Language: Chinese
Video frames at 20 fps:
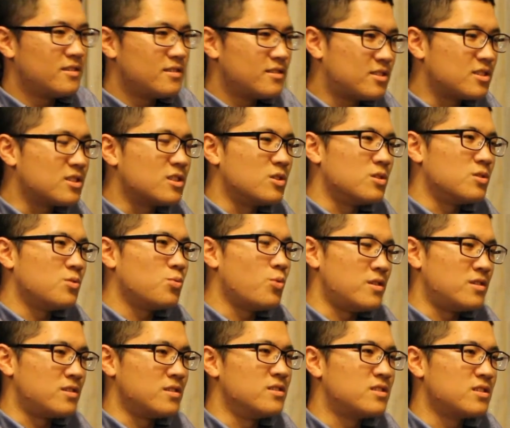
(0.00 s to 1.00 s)
这个
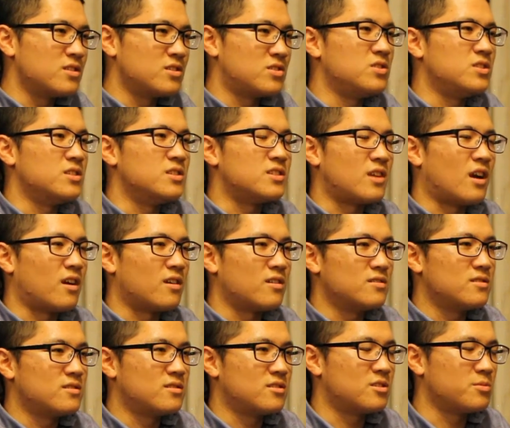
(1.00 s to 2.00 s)
位置跟这个事件上，
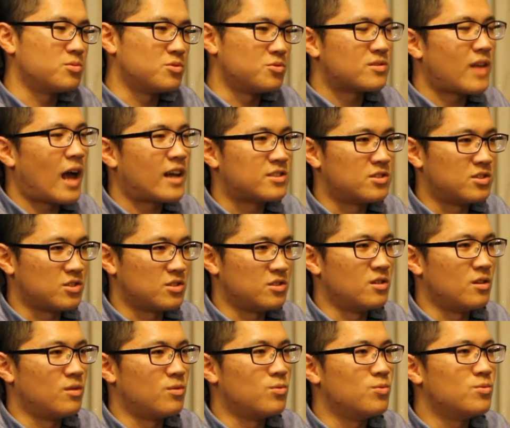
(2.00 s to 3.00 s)
是不是有达成这个
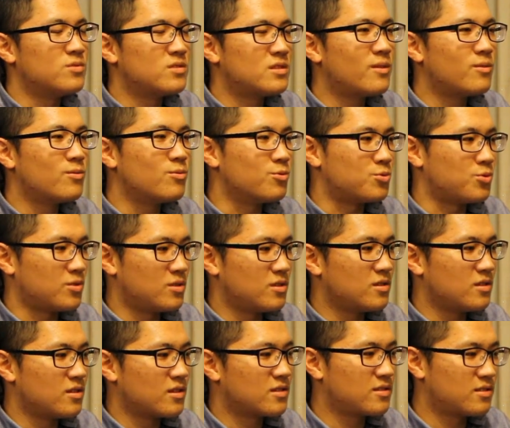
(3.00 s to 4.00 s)
任务？那我觉
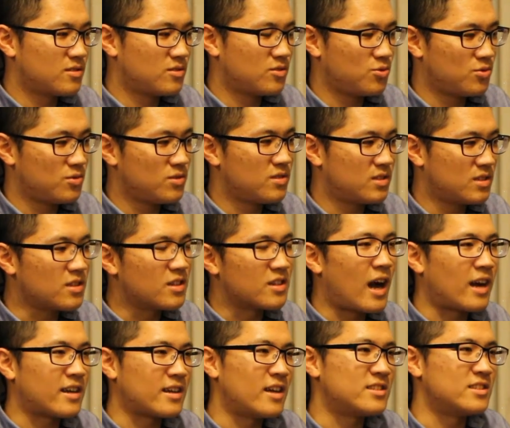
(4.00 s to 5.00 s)
得就是这个
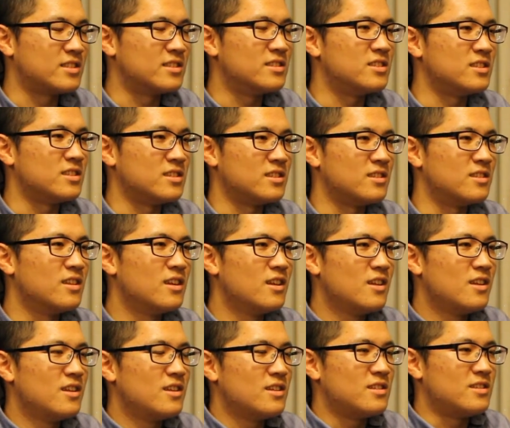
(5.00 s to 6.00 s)
抗压性跟经验
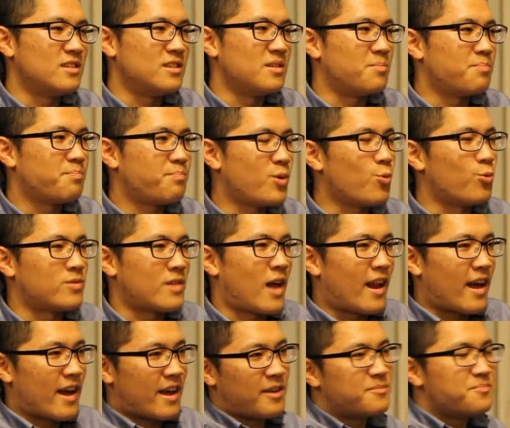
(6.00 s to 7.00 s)
也被我拿
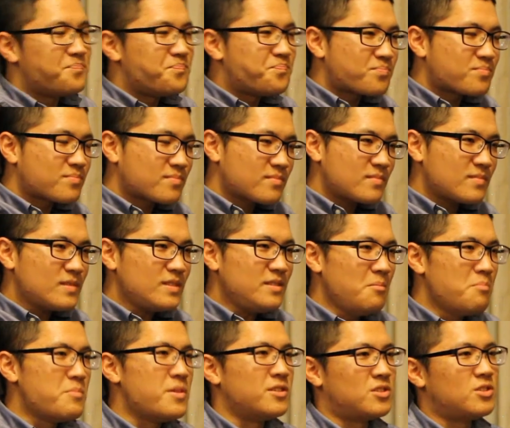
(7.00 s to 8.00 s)
来。
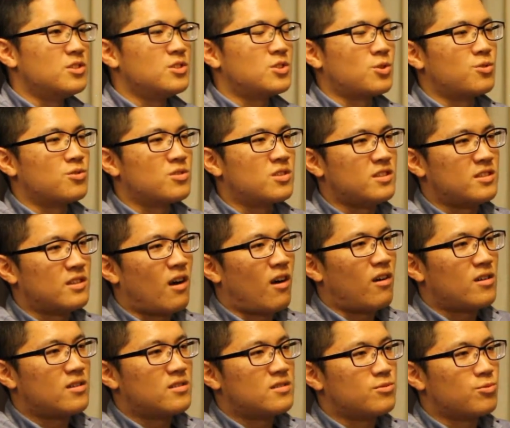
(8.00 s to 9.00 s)
面试的时候提到，
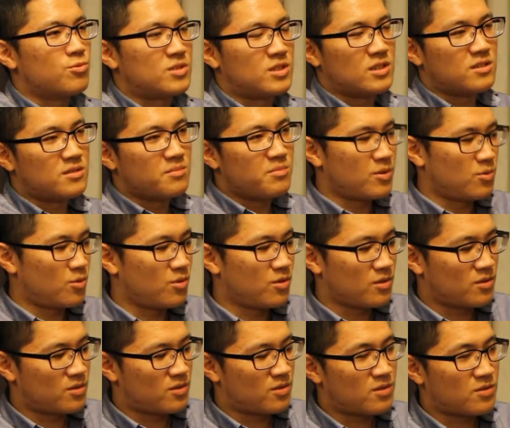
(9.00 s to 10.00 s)
那我今天面
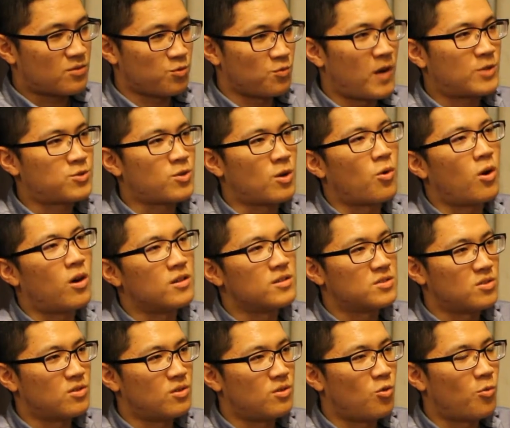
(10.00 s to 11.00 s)
对突发状况的
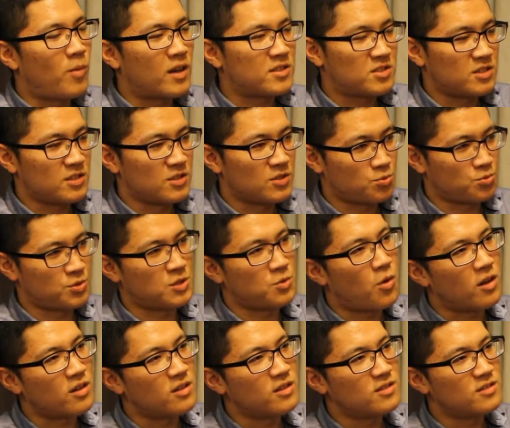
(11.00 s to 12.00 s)
时候，我把事情处理
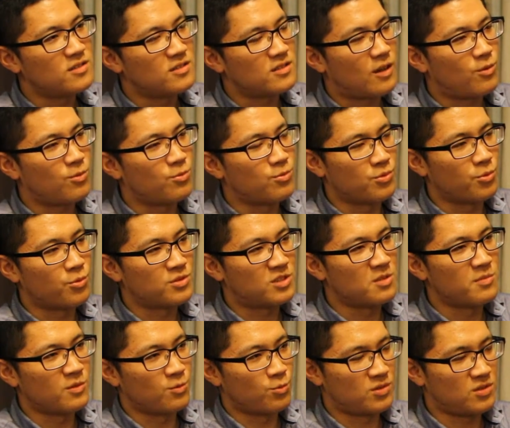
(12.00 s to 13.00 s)
完了，那我我
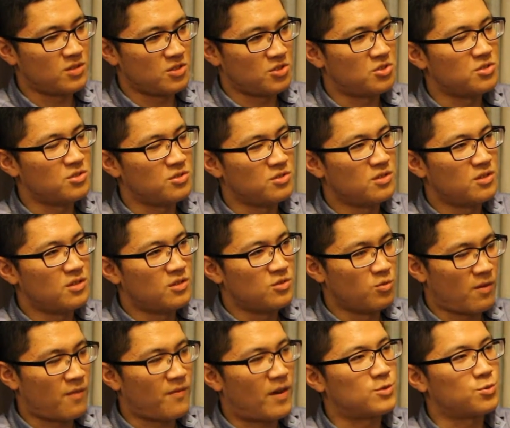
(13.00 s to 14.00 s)
证明我自己是
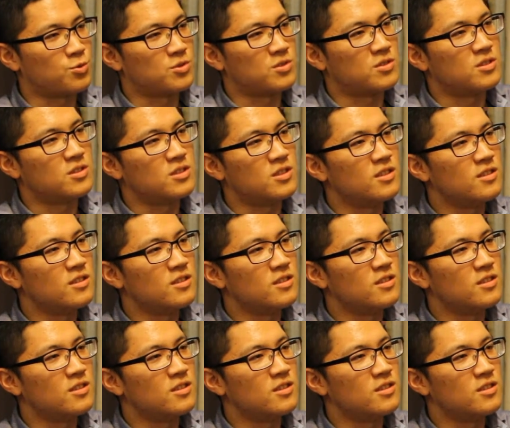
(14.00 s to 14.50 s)
有办法做事的，